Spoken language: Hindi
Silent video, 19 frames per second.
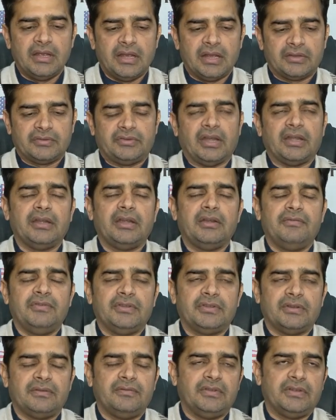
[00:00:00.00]
एक्सटेंडेड
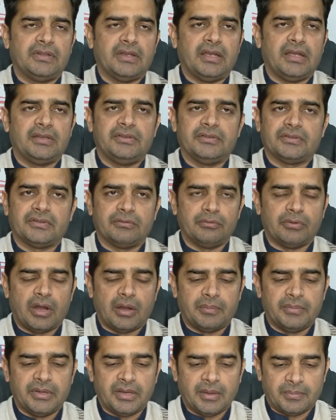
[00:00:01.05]
विज़िट वीज़ा है जिसको
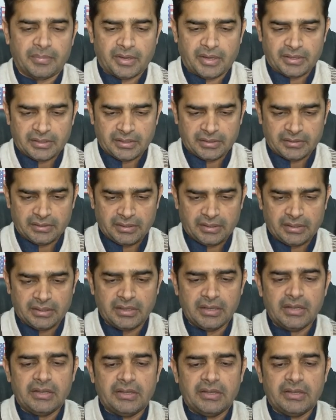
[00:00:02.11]
आपने अप्लाई करना है